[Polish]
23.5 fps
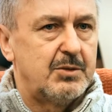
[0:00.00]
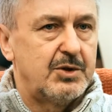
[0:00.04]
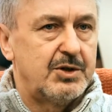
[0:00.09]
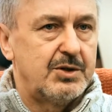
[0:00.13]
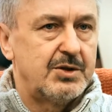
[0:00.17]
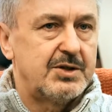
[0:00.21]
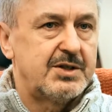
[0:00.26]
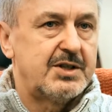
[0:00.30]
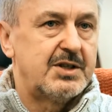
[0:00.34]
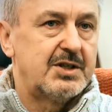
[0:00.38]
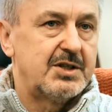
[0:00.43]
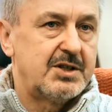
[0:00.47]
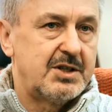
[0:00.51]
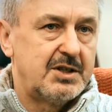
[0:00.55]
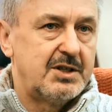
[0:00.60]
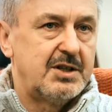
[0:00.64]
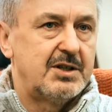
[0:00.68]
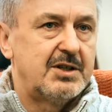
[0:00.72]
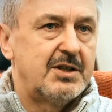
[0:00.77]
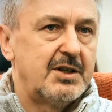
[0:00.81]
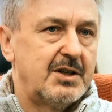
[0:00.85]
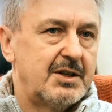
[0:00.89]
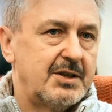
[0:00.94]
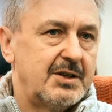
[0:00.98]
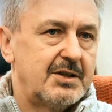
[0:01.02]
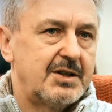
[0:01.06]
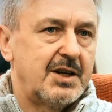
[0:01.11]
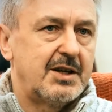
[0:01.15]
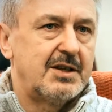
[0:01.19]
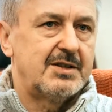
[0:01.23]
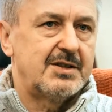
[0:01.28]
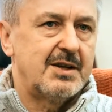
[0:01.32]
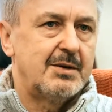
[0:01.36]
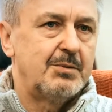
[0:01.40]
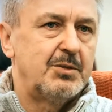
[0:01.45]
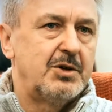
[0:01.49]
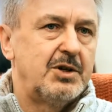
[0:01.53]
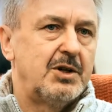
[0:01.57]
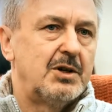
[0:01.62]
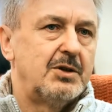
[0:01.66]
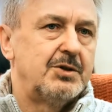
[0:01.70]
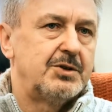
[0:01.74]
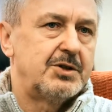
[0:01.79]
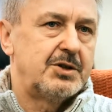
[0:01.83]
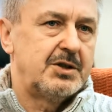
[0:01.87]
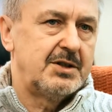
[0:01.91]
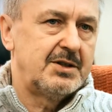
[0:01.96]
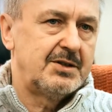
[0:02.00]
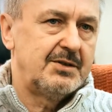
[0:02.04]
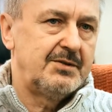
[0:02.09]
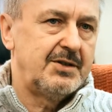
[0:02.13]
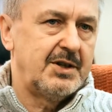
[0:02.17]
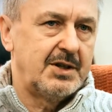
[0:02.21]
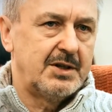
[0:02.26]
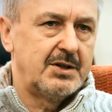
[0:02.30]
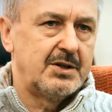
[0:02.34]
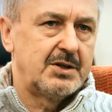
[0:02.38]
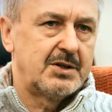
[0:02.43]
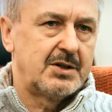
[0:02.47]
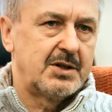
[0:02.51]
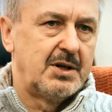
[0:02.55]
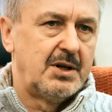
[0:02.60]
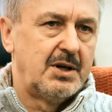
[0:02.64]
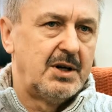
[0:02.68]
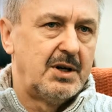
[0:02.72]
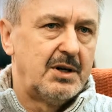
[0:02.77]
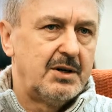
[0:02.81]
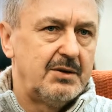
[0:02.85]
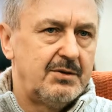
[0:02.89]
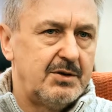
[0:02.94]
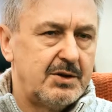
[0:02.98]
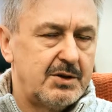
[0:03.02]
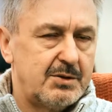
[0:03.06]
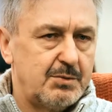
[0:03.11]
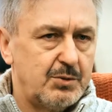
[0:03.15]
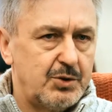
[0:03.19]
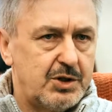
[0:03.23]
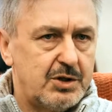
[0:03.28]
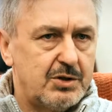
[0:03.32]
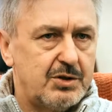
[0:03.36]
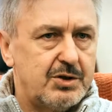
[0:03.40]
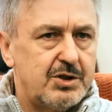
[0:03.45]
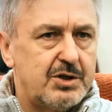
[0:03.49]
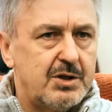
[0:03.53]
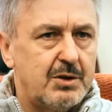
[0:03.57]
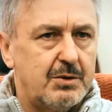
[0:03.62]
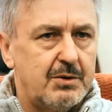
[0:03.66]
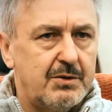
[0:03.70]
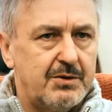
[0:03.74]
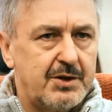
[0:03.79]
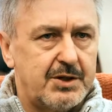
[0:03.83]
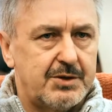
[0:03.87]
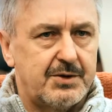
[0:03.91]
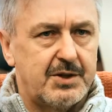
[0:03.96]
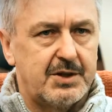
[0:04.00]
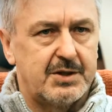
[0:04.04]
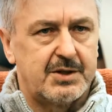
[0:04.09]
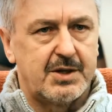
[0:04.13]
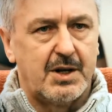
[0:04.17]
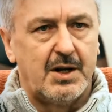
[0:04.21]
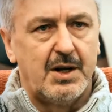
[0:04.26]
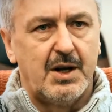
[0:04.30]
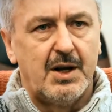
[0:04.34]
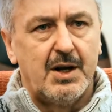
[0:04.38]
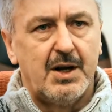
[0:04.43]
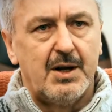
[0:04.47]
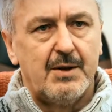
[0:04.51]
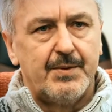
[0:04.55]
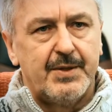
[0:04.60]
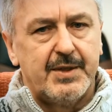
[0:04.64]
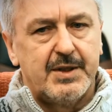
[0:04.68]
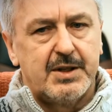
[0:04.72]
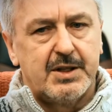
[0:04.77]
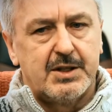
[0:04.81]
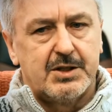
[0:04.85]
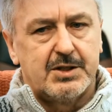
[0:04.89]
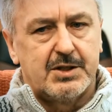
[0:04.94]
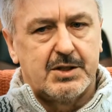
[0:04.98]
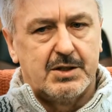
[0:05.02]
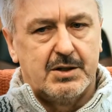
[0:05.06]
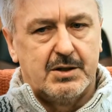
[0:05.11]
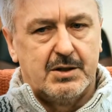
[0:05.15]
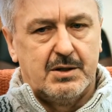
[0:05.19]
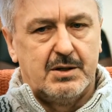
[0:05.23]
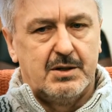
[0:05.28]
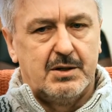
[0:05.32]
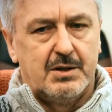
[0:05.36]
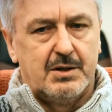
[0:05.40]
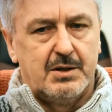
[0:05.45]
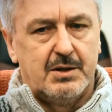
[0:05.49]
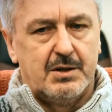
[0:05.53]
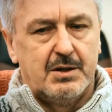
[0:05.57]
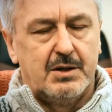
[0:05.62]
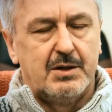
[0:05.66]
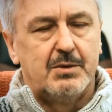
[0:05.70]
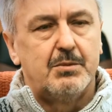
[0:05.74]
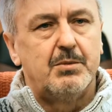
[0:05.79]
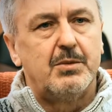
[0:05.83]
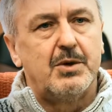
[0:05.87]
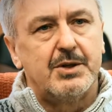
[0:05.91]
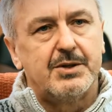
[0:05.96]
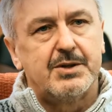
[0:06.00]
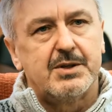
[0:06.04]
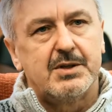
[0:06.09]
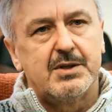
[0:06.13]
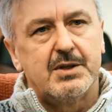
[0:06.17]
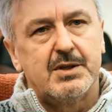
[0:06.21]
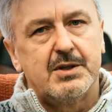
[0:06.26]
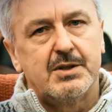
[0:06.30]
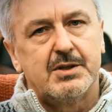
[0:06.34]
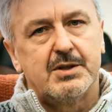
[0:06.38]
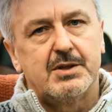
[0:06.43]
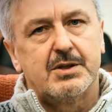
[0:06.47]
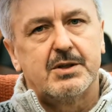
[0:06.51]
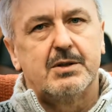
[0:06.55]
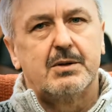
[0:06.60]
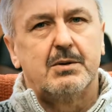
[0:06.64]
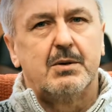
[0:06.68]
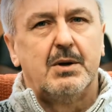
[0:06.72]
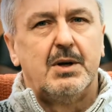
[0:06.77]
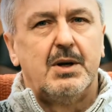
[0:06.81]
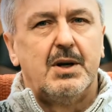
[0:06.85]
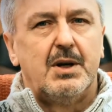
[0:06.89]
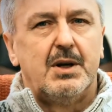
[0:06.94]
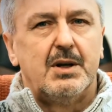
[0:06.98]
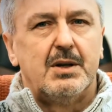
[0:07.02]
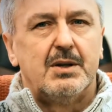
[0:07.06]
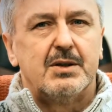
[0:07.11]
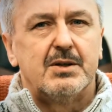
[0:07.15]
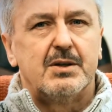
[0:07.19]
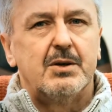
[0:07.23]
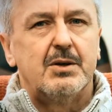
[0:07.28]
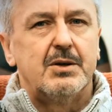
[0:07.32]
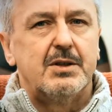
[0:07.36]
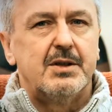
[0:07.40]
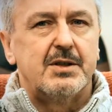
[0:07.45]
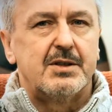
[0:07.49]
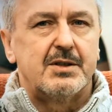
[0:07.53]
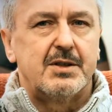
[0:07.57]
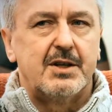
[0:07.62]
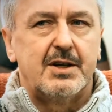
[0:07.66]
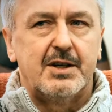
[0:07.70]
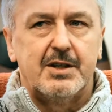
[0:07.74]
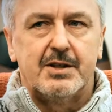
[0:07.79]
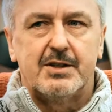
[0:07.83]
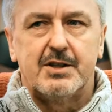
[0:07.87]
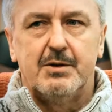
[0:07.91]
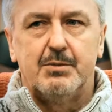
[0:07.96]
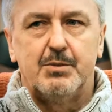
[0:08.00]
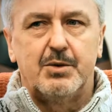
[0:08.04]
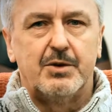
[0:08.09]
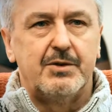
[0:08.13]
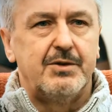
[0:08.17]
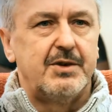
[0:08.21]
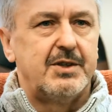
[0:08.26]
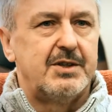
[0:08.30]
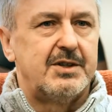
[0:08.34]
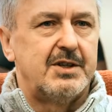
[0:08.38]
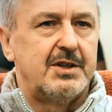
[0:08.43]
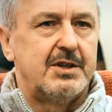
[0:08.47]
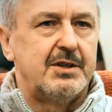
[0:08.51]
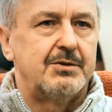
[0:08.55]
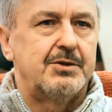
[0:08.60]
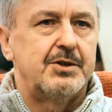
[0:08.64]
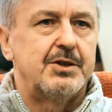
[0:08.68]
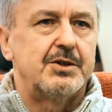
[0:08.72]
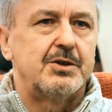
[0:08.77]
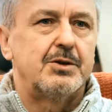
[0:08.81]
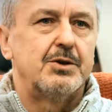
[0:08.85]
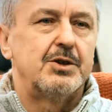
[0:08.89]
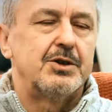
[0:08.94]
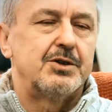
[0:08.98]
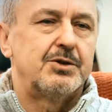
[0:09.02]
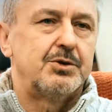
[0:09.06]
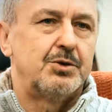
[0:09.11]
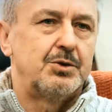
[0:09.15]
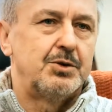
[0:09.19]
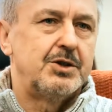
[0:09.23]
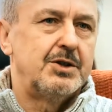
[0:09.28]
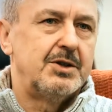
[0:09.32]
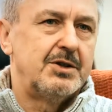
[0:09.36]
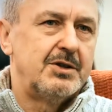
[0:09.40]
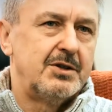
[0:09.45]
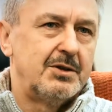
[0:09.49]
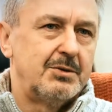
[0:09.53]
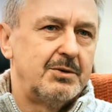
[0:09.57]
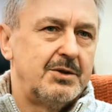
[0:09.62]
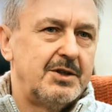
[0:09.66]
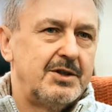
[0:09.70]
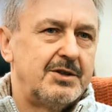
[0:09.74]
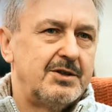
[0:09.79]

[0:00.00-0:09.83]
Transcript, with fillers: bo to stężenie tyle, takiej samej ilości jest większe. Więc musi oddziaływać też, też e, mocniej. Zresztą zgodnie z greckim powiedzeniem, wszystko jest trucizną,